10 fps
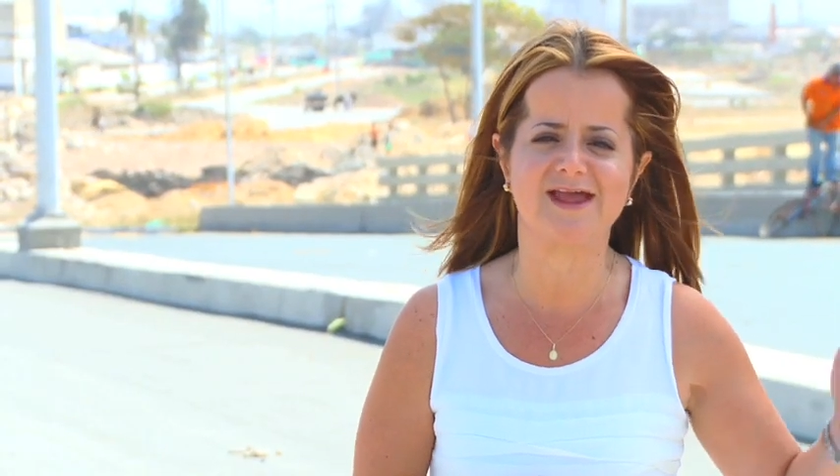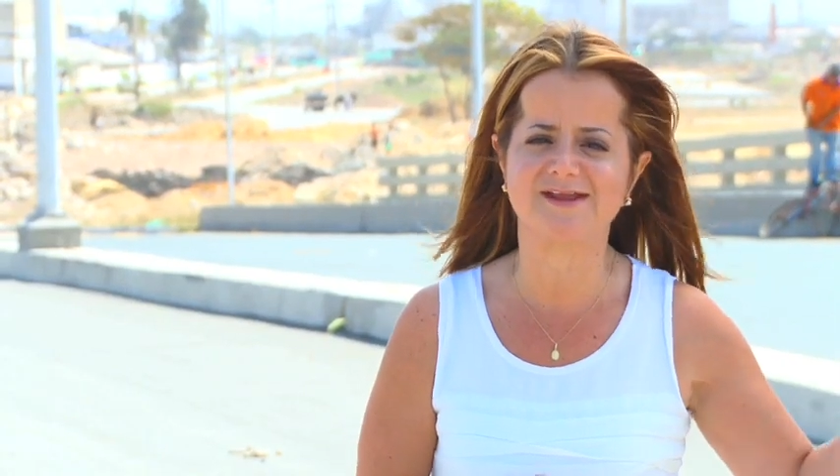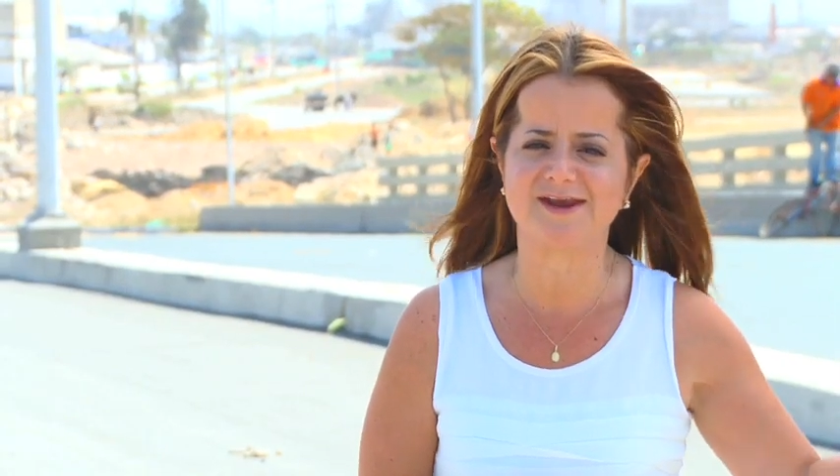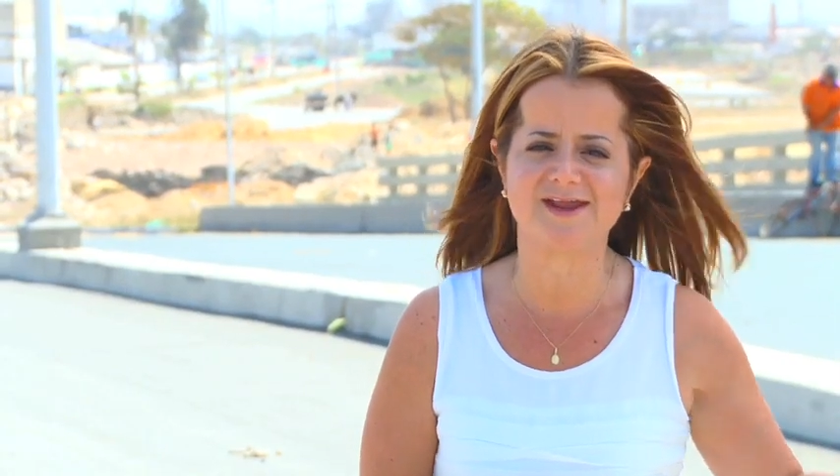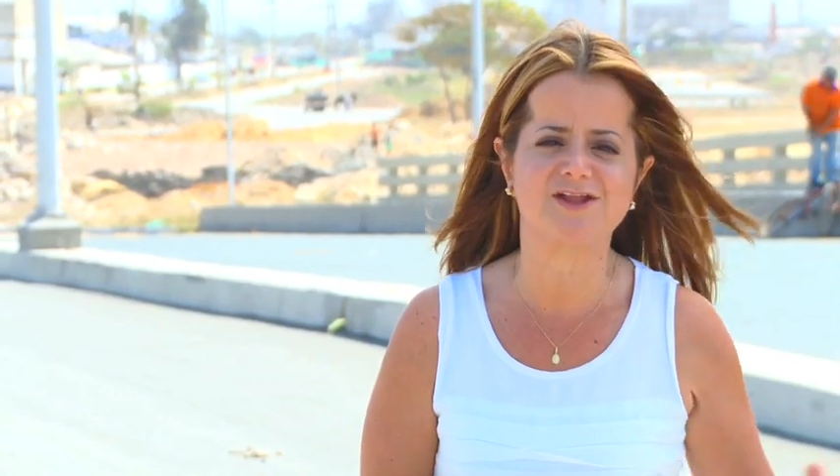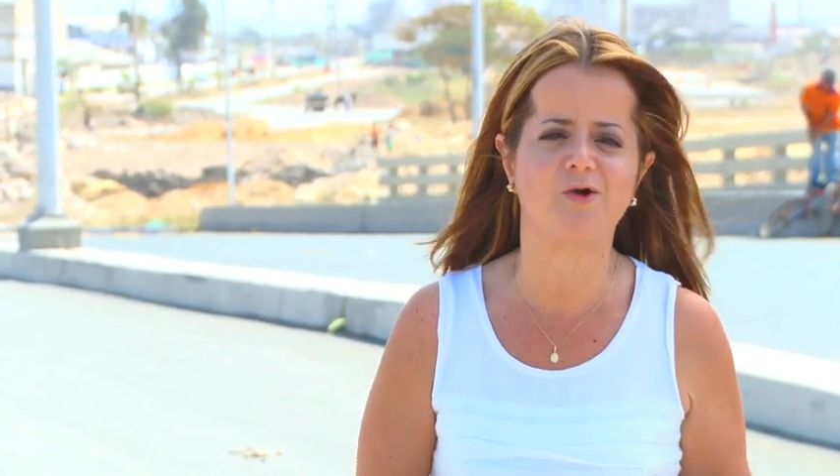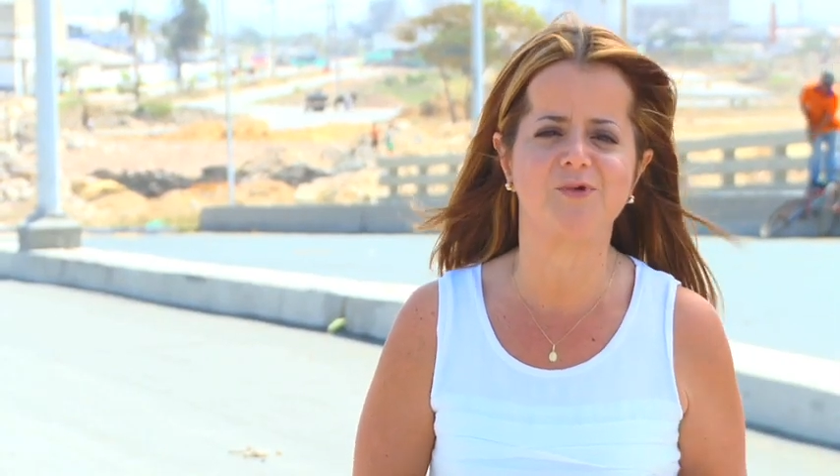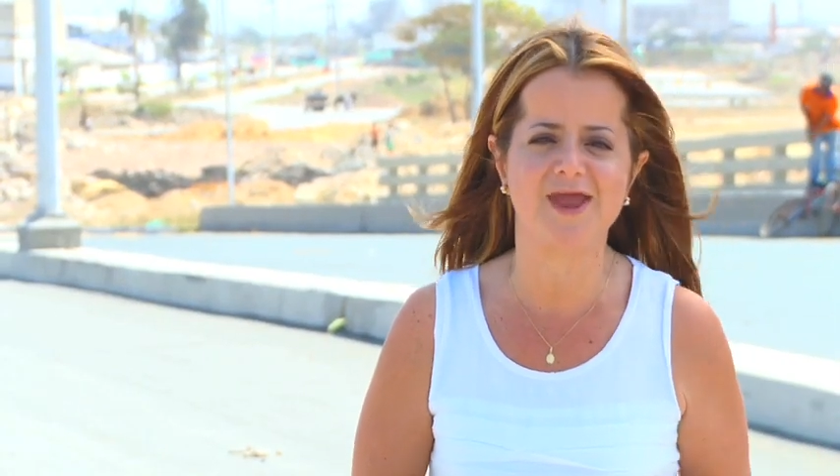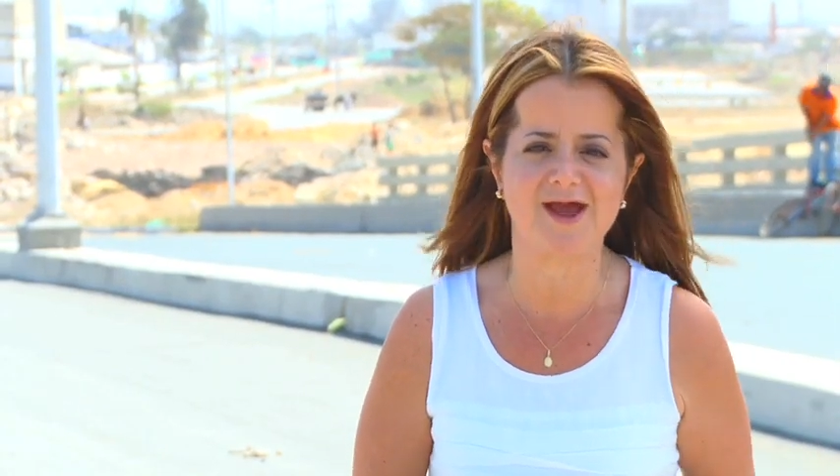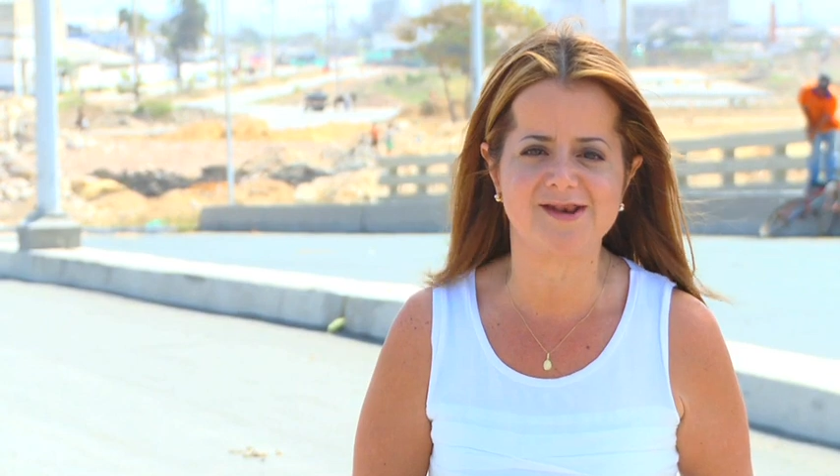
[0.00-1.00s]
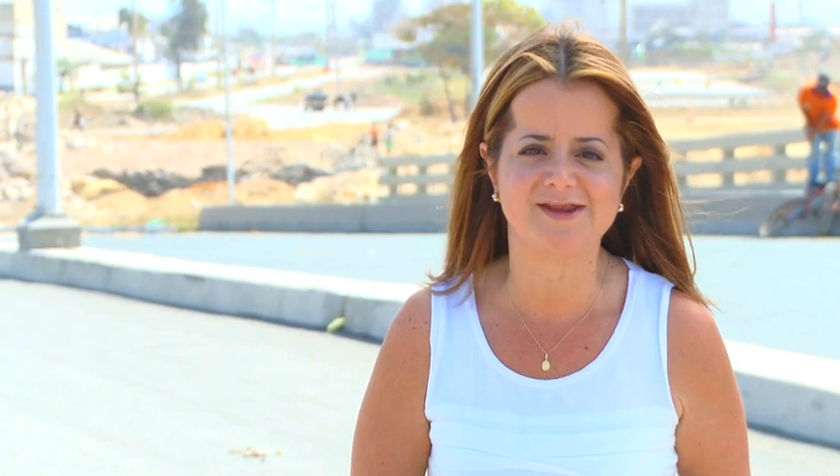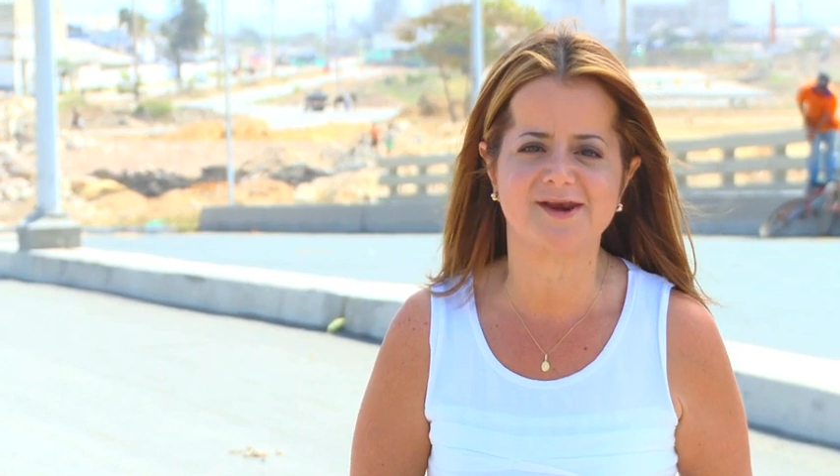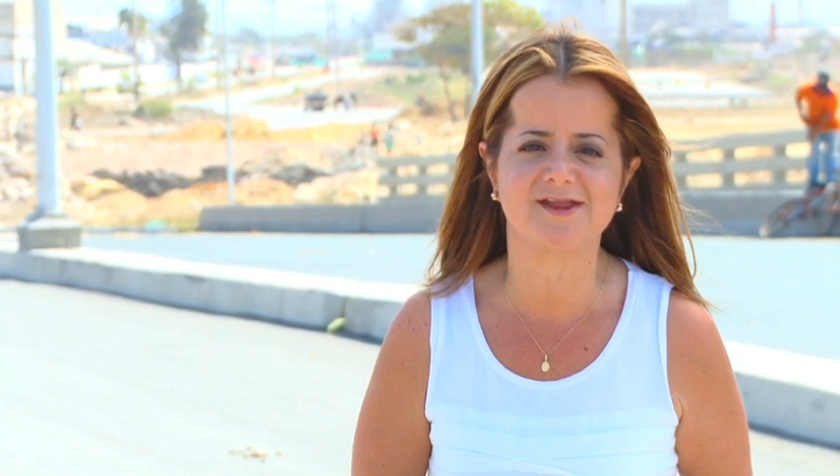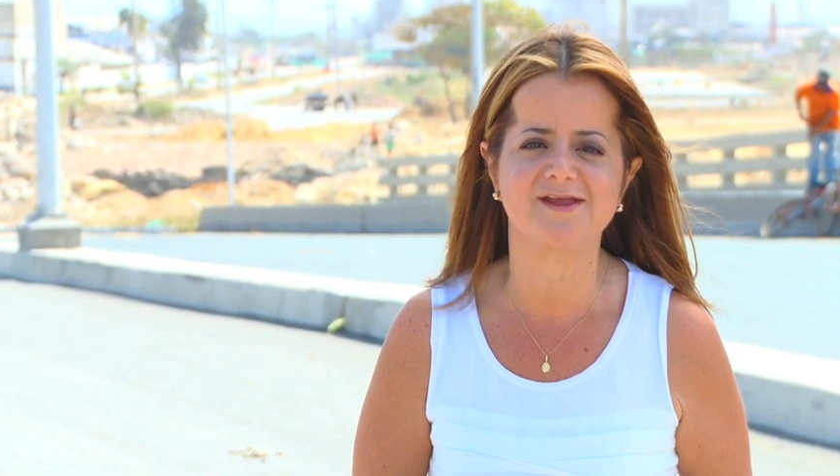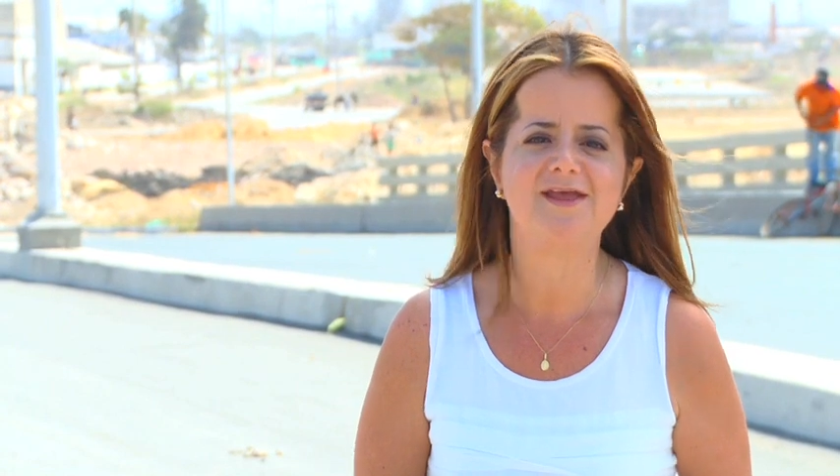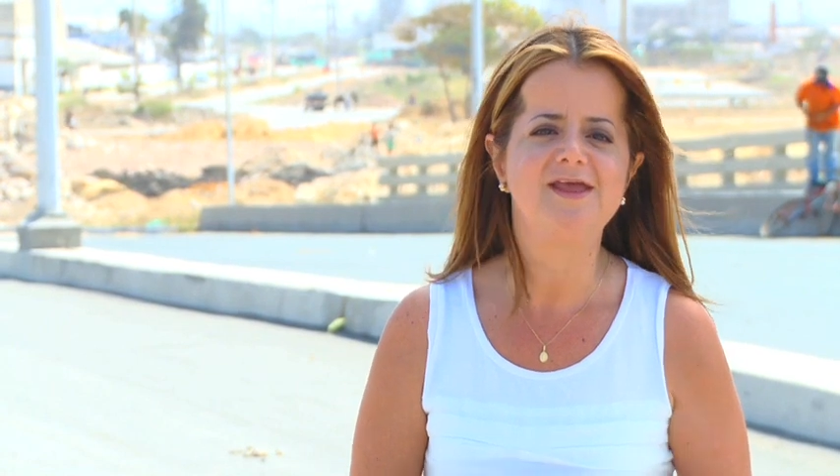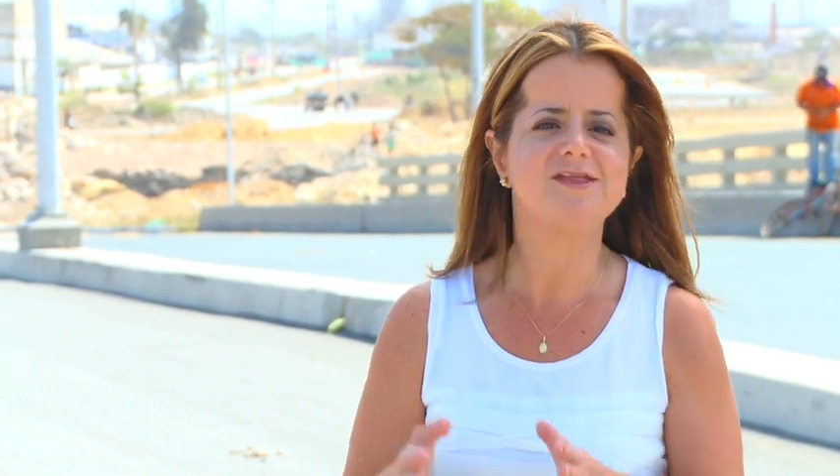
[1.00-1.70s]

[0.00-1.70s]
la 30 o vías alternas,